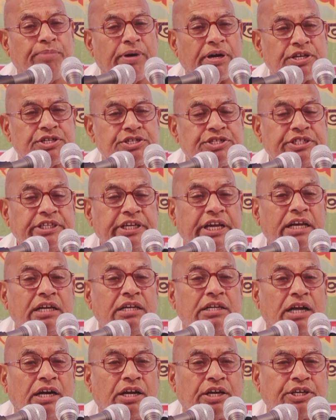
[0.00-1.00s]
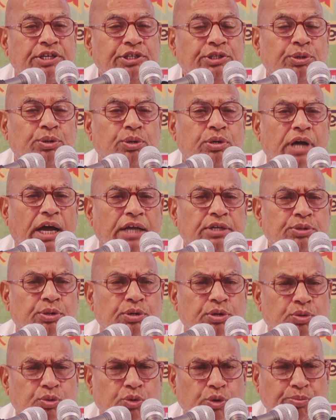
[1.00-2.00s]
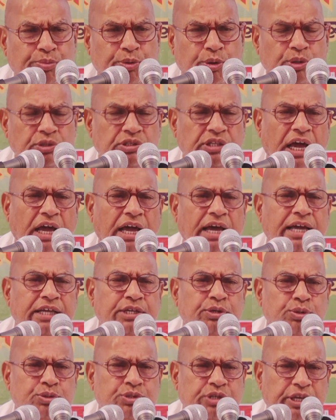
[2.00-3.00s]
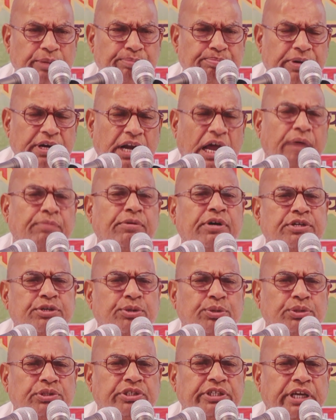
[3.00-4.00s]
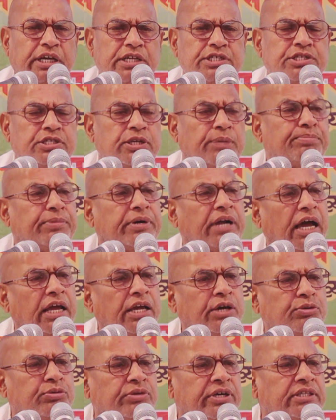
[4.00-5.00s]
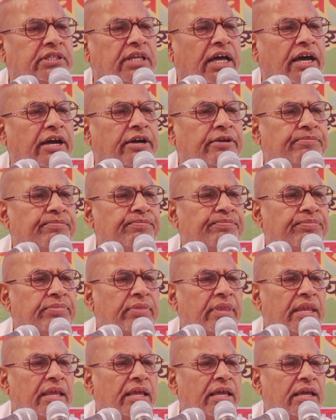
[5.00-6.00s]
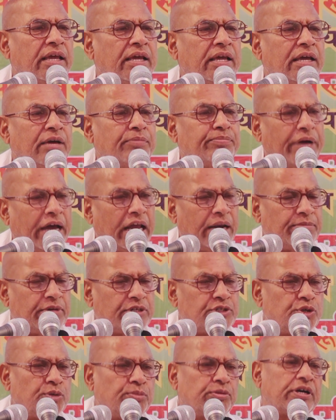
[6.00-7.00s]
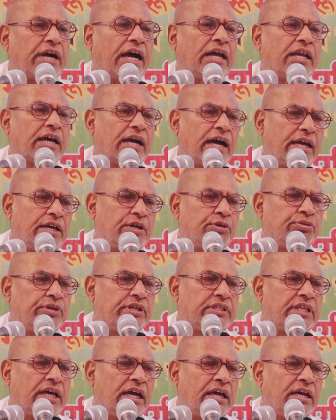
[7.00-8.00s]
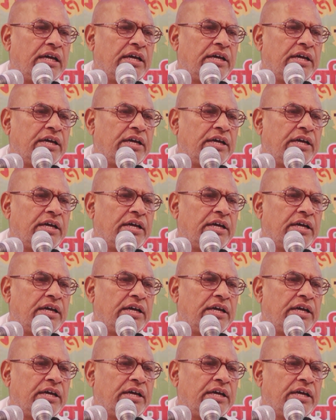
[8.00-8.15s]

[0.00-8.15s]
वर्षीय लड़कियों का जो रूप होता है जो उसकी बनावट होती है सब बनाए हुए था पैर में झुमका लगाए हुए था